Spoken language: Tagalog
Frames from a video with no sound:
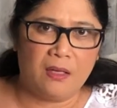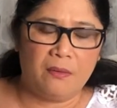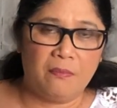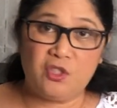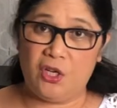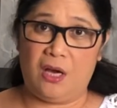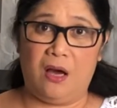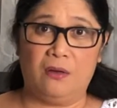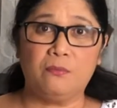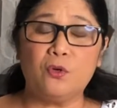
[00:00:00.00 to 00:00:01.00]
check
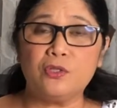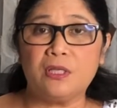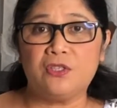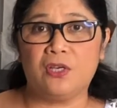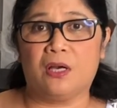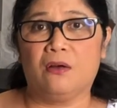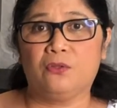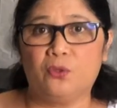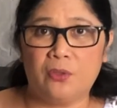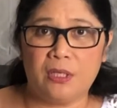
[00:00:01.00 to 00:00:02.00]
out, mostly check
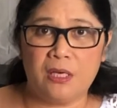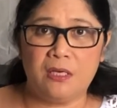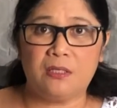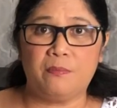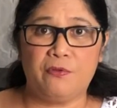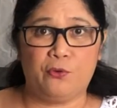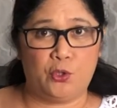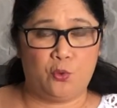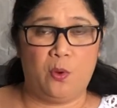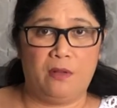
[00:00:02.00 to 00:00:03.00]
out doon is before
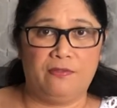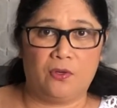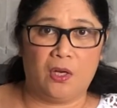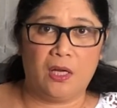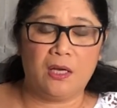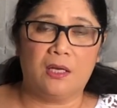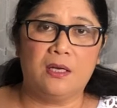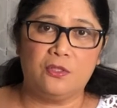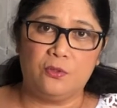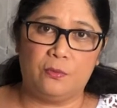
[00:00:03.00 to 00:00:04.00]
12 o'clock.
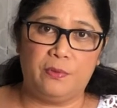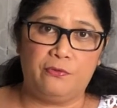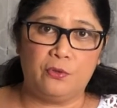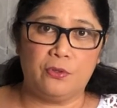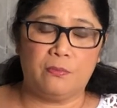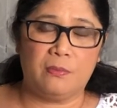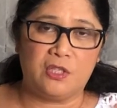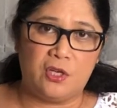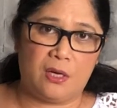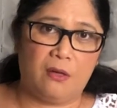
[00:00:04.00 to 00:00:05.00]
So before
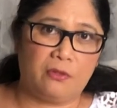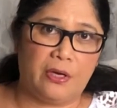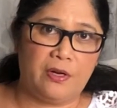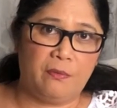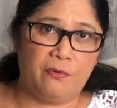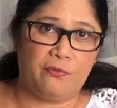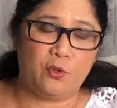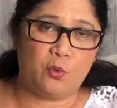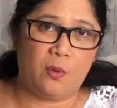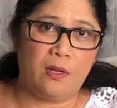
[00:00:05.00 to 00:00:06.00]
mag-check out kayo na before
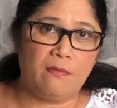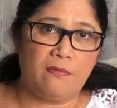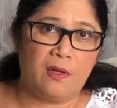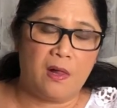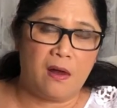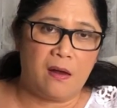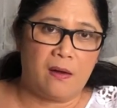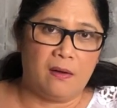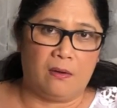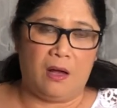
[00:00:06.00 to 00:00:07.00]
12,
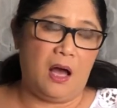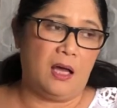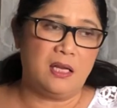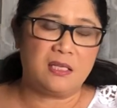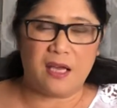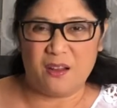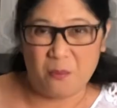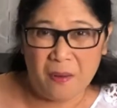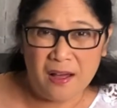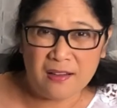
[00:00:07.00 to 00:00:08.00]
aalis kayo ng
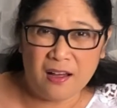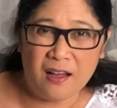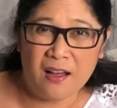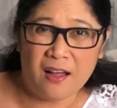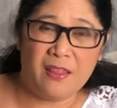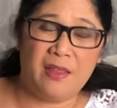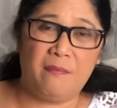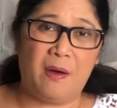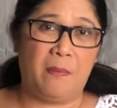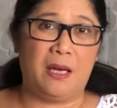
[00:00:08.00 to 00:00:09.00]
umaga and then
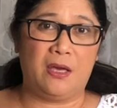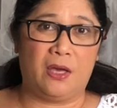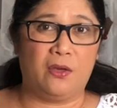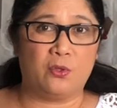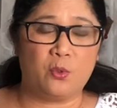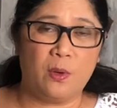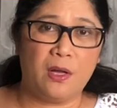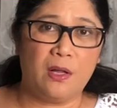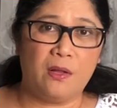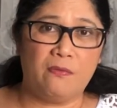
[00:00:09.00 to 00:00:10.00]
babalik kayo
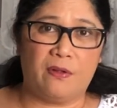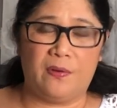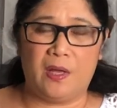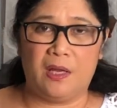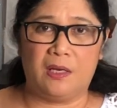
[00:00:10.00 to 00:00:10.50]
12 and then